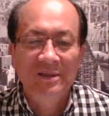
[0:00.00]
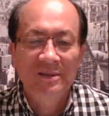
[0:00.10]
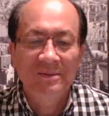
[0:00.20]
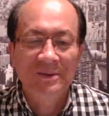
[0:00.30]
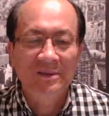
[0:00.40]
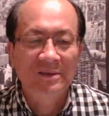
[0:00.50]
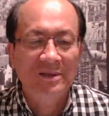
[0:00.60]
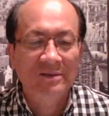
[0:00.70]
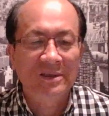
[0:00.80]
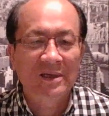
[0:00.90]
那么
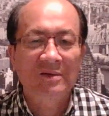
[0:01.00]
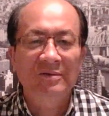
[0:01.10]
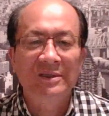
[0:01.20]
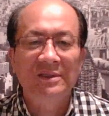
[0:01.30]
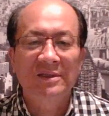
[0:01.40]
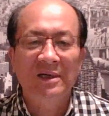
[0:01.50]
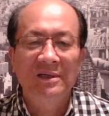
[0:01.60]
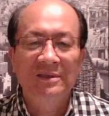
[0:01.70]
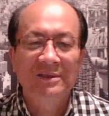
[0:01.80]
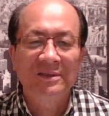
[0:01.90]
赵子阳过世
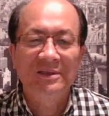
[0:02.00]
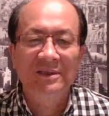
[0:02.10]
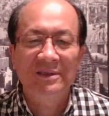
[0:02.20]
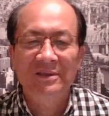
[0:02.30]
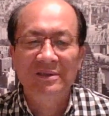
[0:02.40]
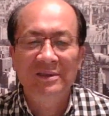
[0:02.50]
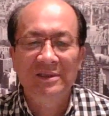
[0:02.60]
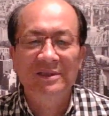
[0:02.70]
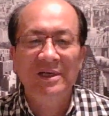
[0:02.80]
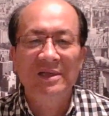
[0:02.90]
啊，已经
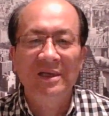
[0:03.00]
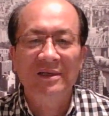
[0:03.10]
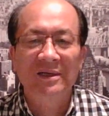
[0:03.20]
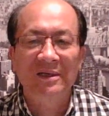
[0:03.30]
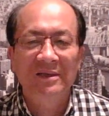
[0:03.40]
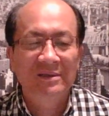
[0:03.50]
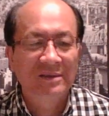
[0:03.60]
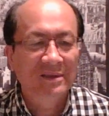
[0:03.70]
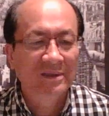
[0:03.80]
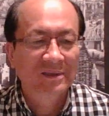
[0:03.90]
十三年了啊，
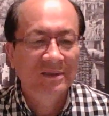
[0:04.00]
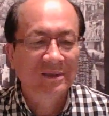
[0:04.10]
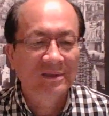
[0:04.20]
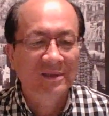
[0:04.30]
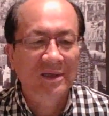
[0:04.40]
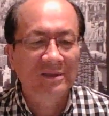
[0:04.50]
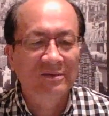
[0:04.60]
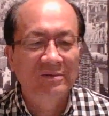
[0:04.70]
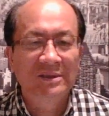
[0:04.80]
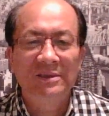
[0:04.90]
在
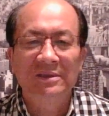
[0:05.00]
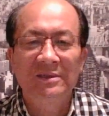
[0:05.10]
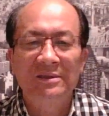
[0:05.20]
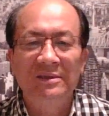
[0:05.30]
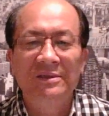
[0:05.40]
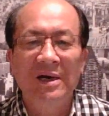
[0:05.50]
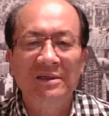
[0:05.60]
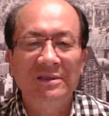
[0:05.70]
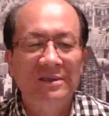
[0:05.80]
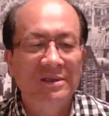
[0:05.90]
如此之
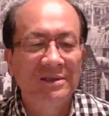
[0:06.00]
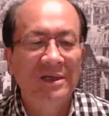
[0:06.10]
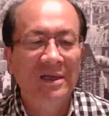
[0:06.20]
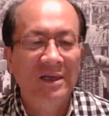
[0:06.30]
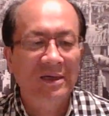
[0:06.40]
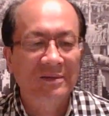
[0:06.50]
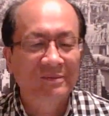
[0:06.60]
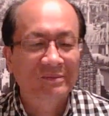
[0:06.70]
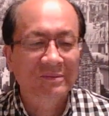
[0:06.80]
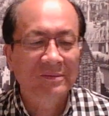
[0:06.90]
长的时间里啊，
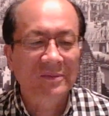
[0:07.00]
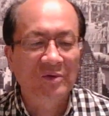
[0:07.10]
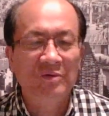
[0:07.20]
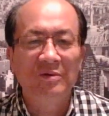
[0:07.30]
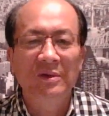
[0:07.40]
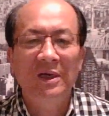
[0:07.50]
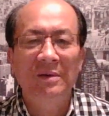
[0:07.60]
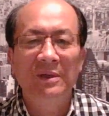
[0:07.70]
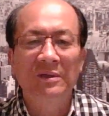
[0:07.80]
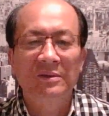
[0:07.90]
骨灰
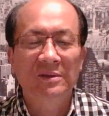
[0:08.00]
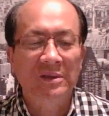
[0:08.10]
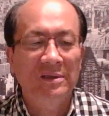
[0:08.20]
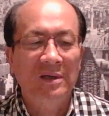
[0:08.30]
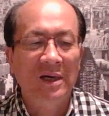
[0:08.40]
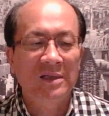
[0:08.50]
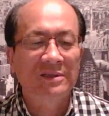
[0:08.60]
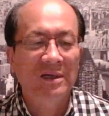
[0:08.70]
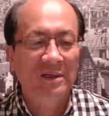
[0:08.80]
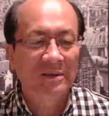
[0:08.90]
还没有得到安
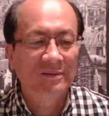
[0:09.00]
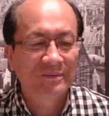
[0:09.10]
葬啊。